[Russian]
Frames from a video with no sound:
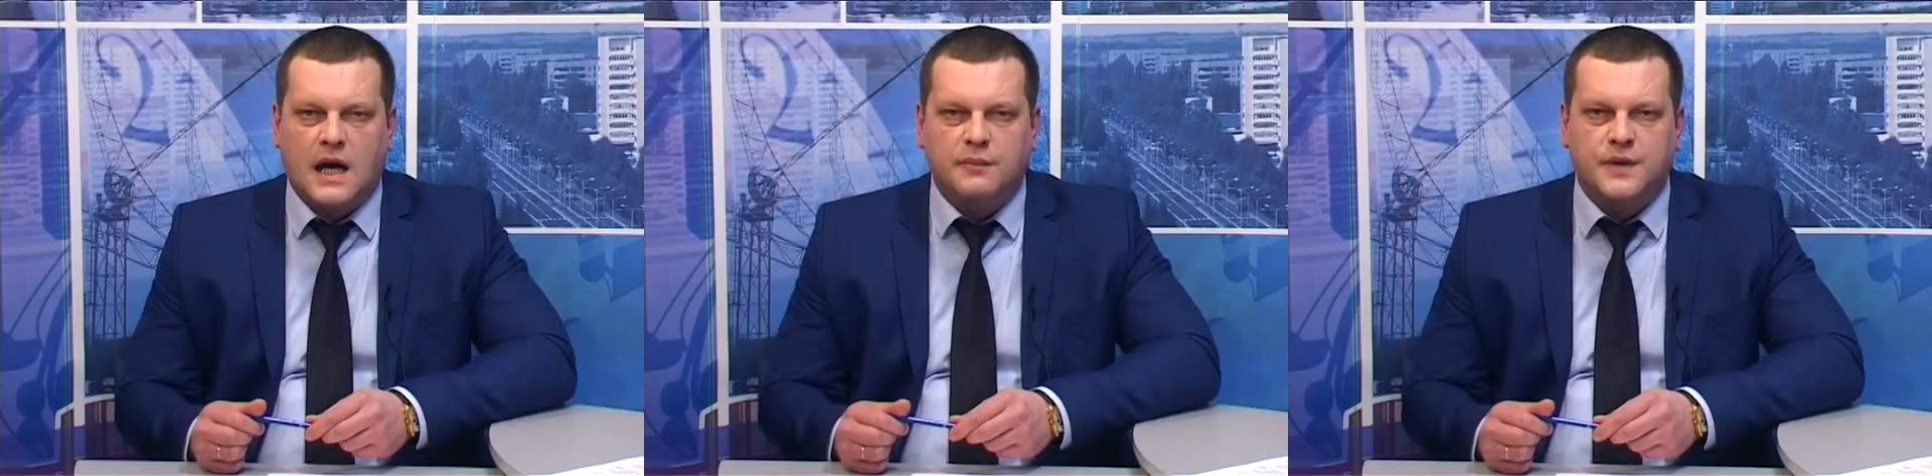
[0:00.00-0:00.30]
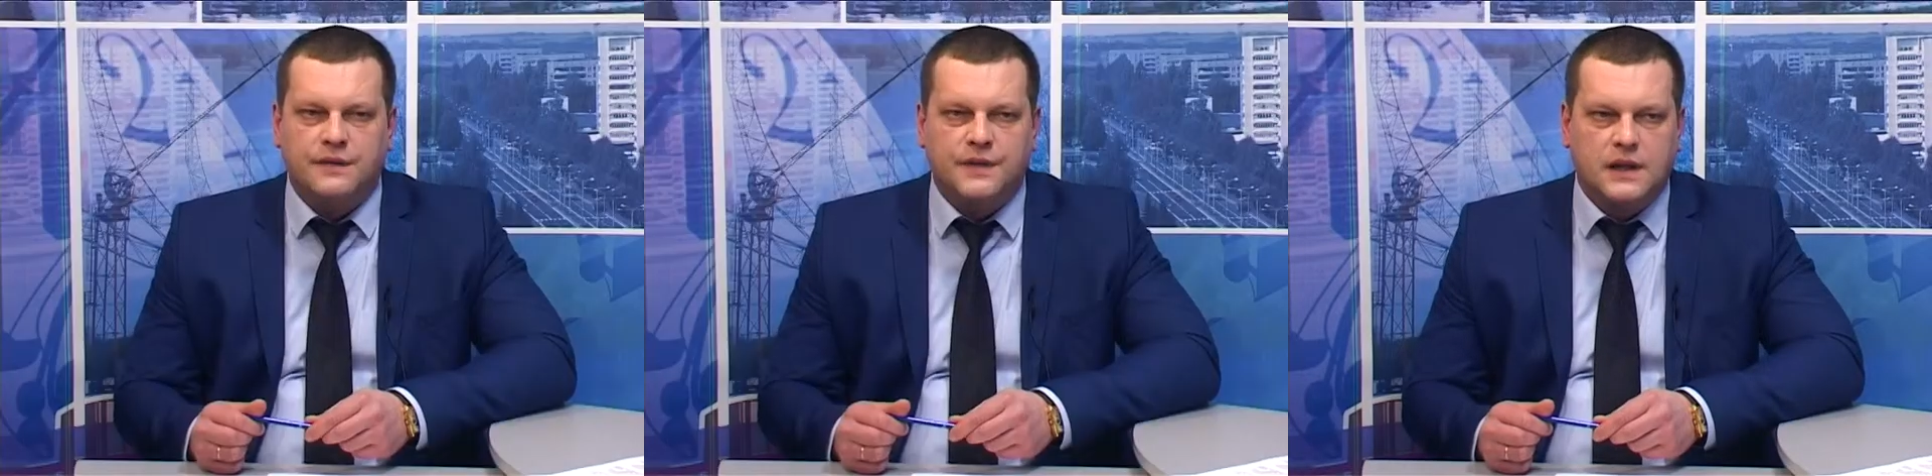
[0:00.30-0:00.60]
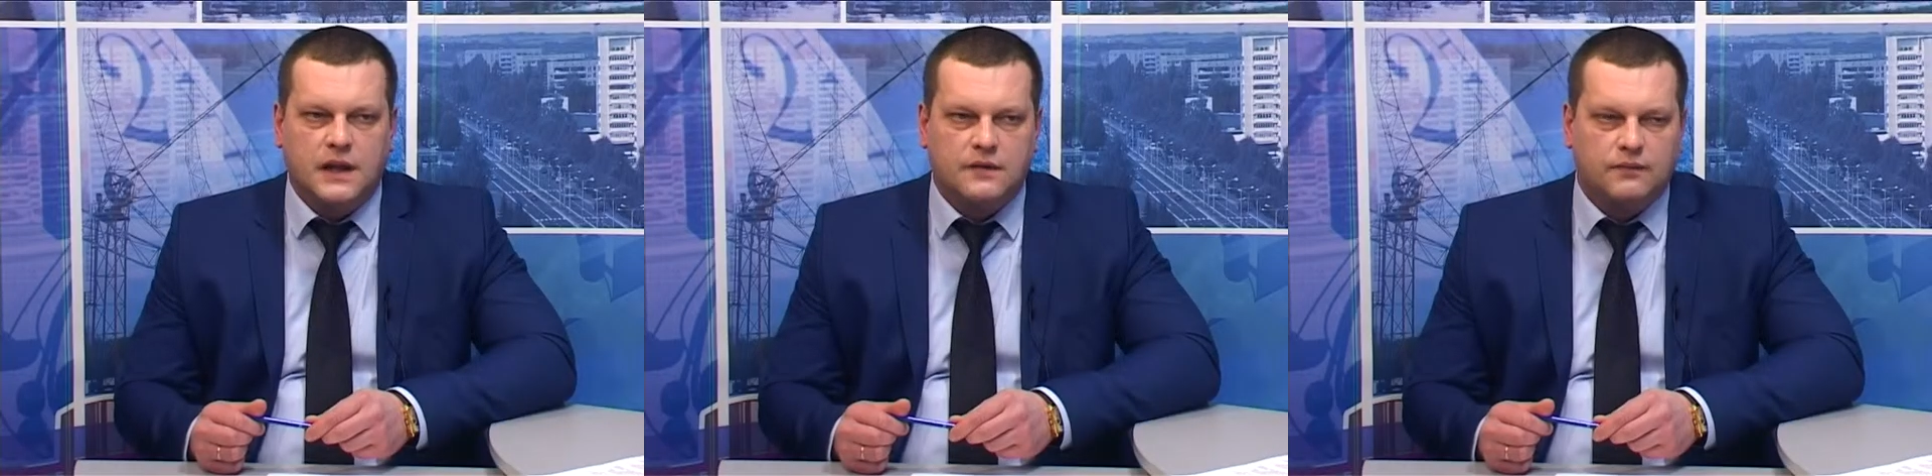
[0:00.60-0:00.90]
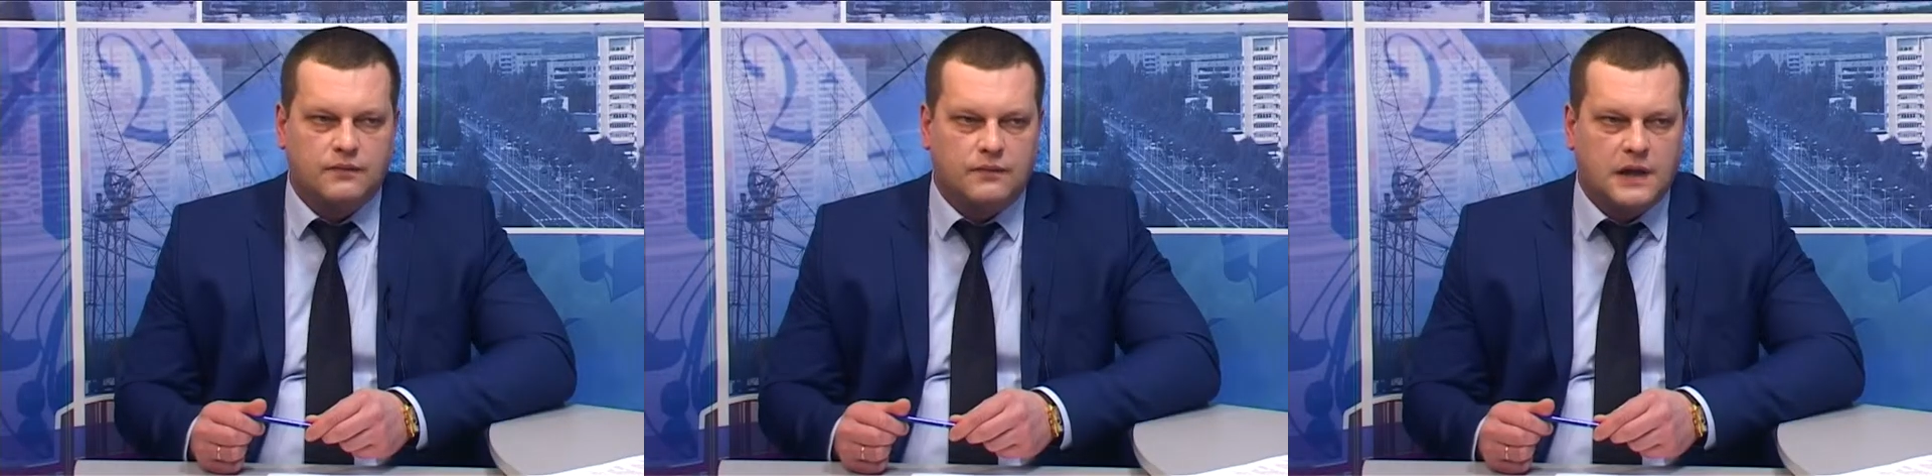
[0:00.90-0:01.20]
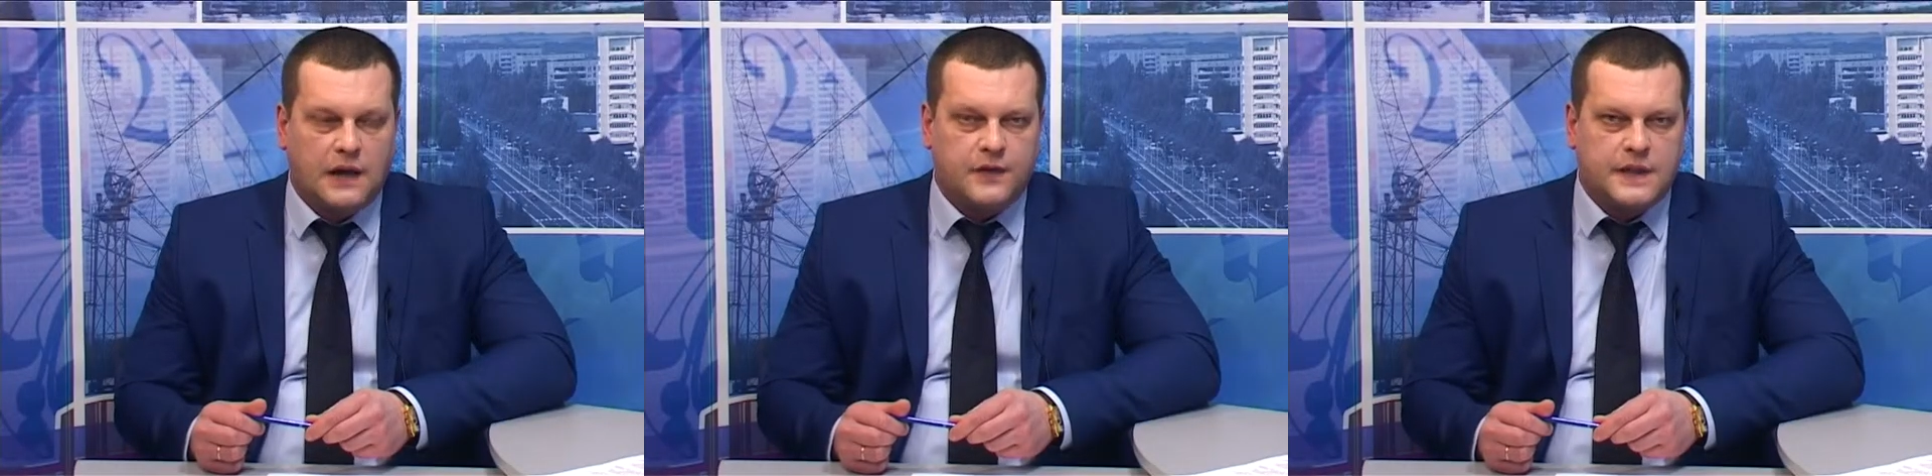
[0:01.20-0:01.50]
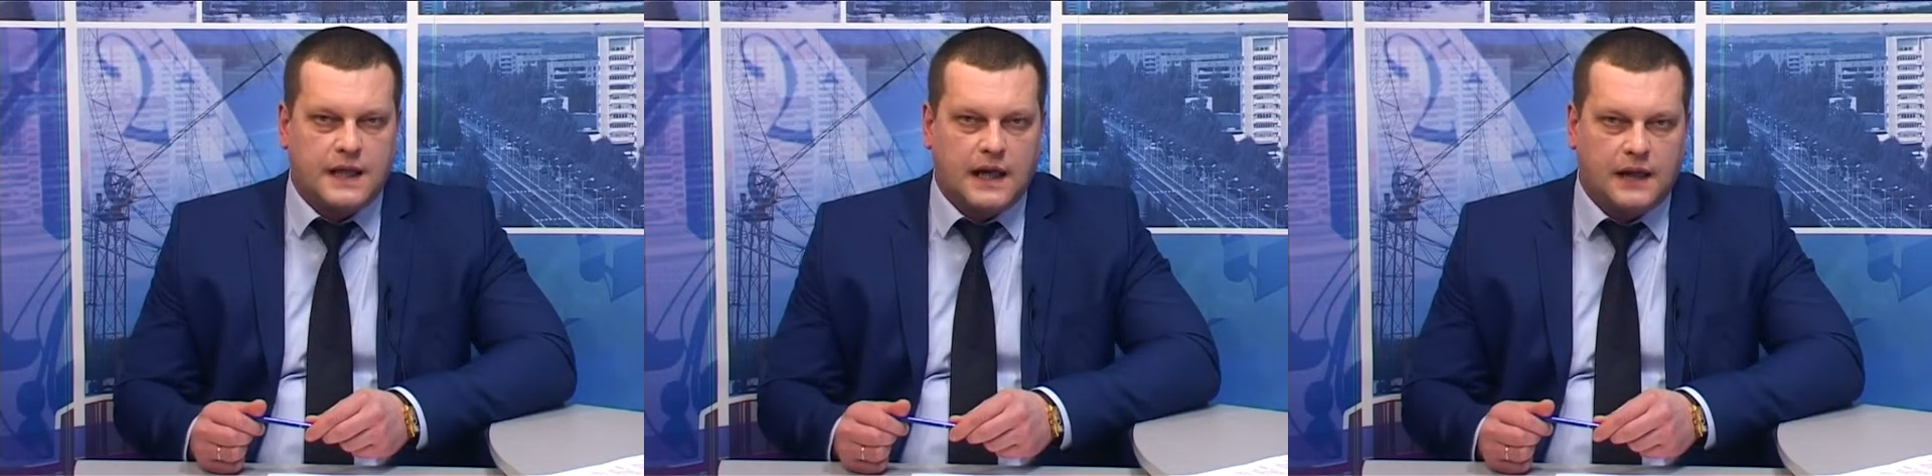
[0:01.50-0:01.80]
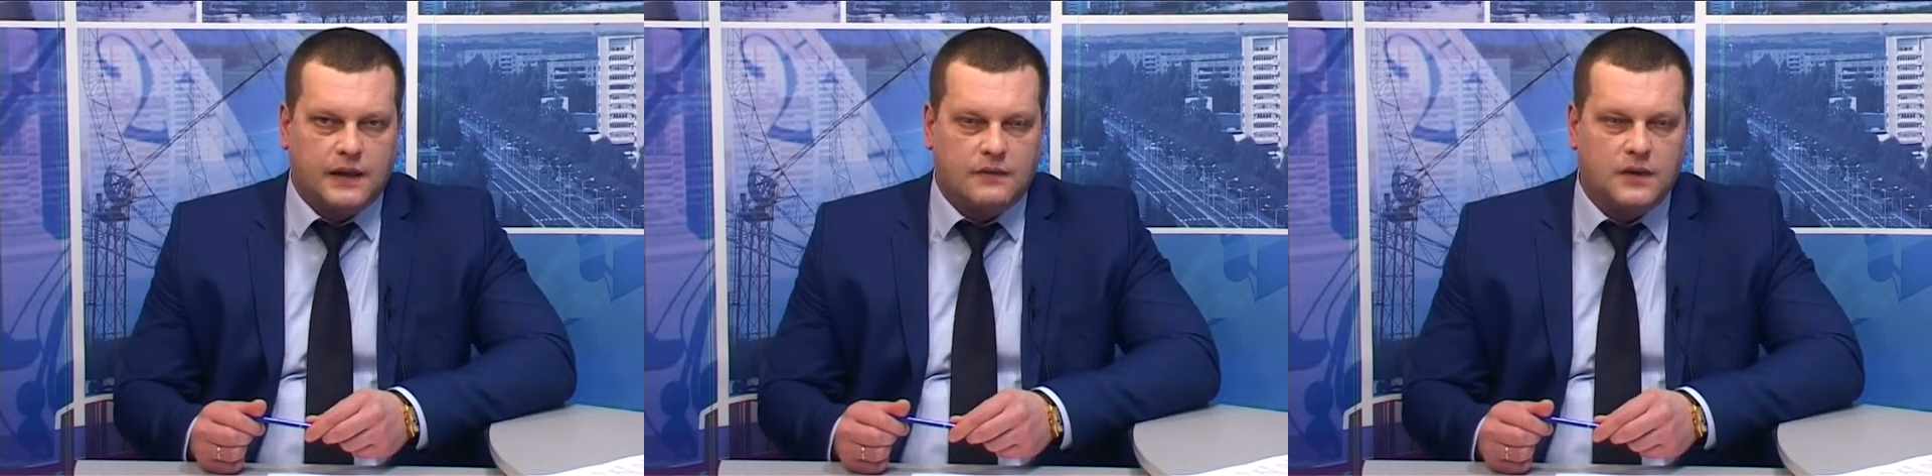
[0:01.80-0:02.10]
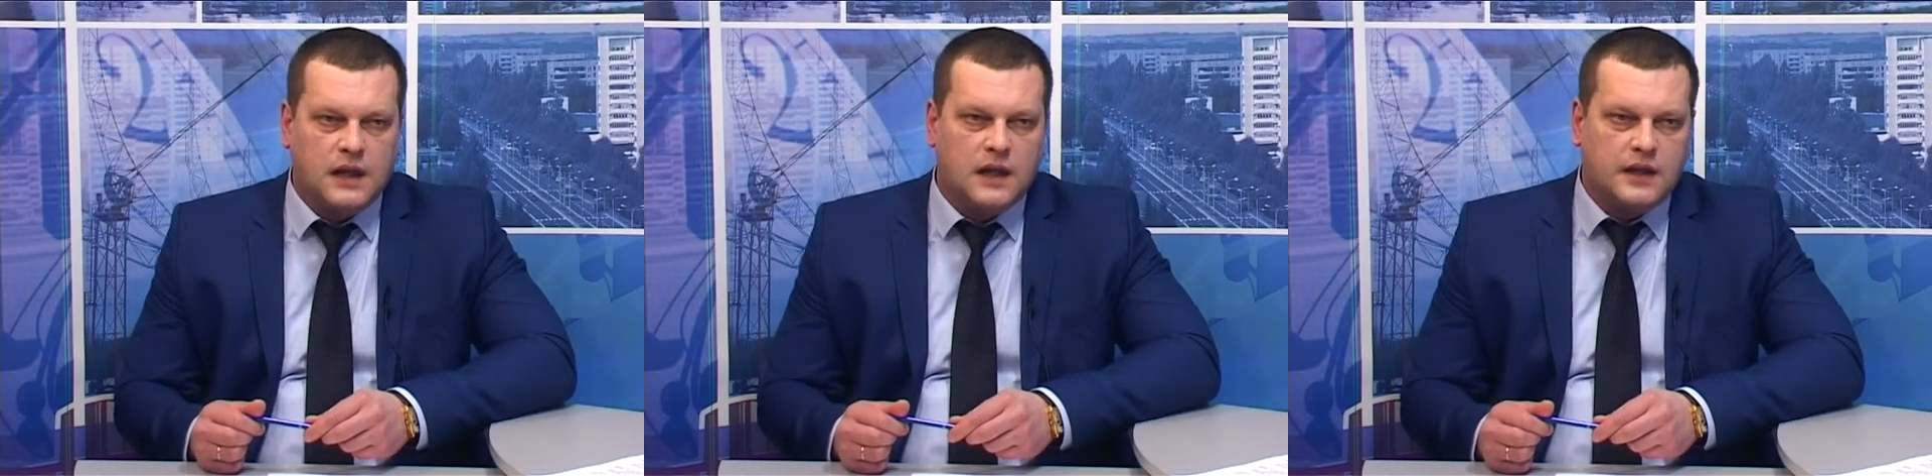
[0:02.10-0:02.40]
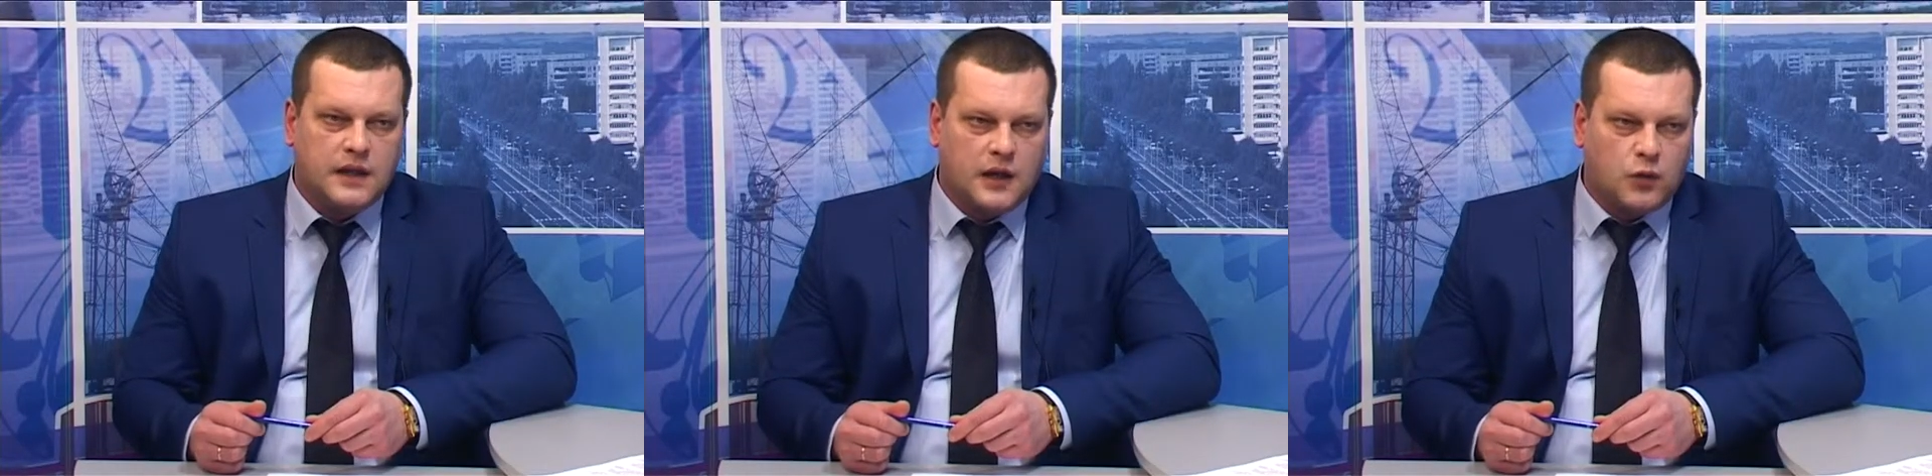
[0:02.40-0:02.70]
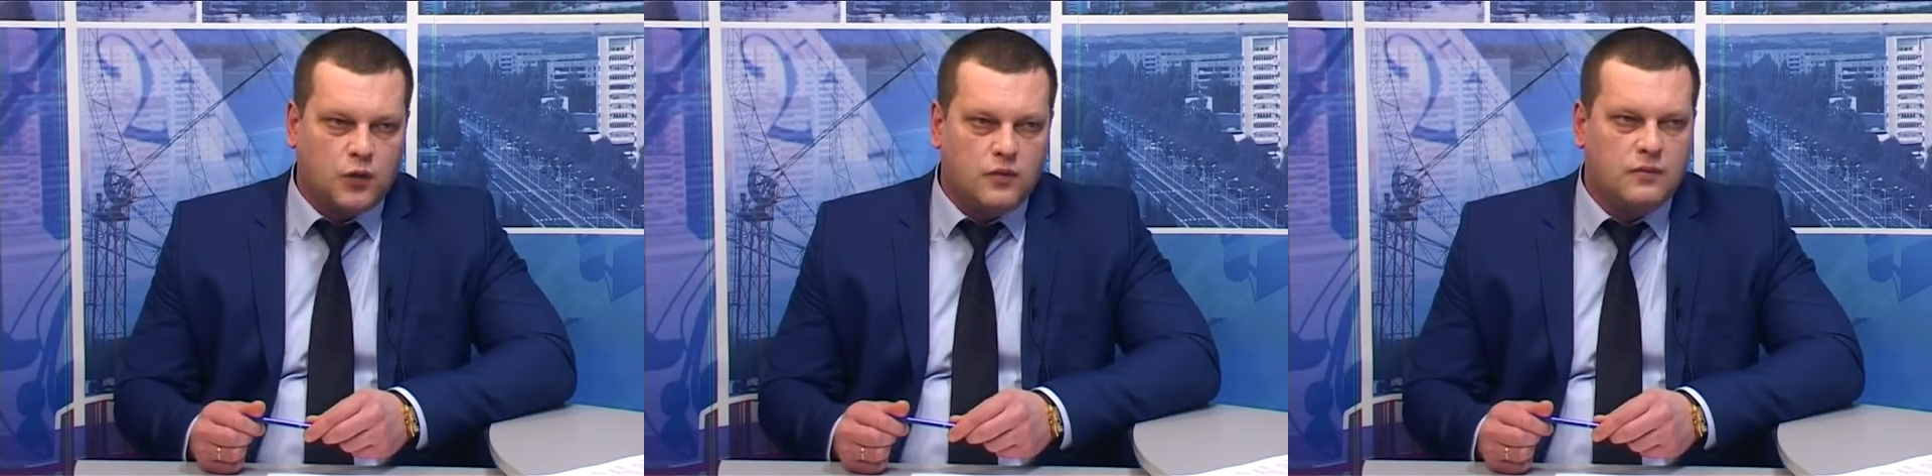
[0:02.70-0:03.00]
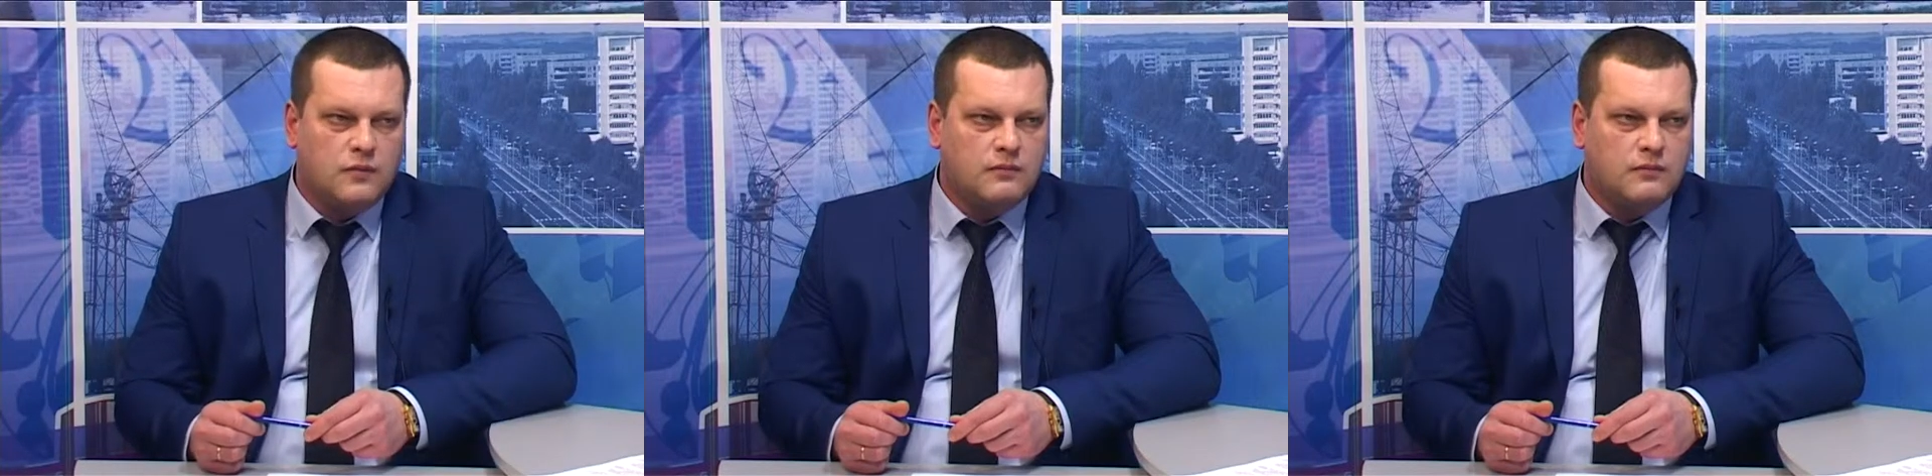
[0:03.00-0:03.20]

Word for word: объявила официально дату,